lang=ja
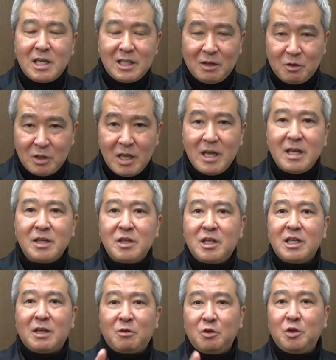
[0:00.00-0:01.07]
じゃなくて
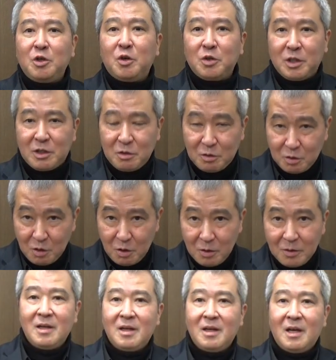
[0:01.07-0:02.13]
指揮で振るようにする
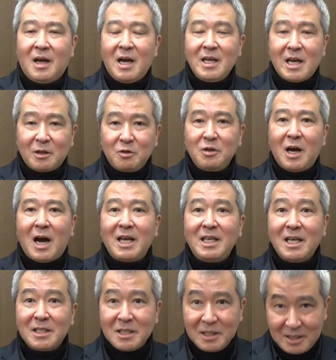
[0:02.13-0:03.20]
と早く合い
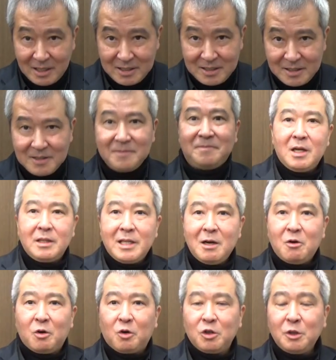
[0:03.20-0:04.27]
やすいですな
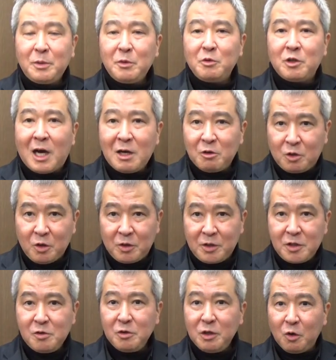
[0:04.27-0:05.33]
おこの部分のあると
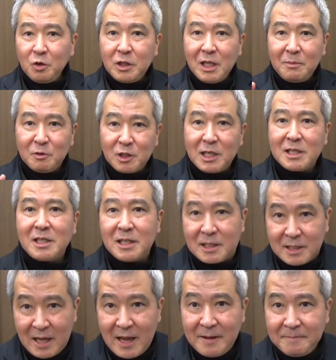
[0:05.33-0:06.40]
非常に音程難しいで
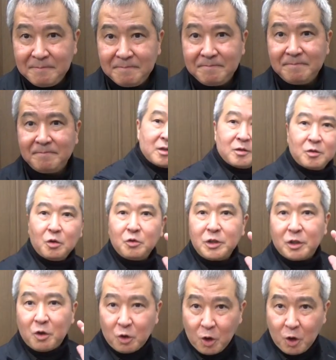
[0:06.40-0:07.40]
すね特にこ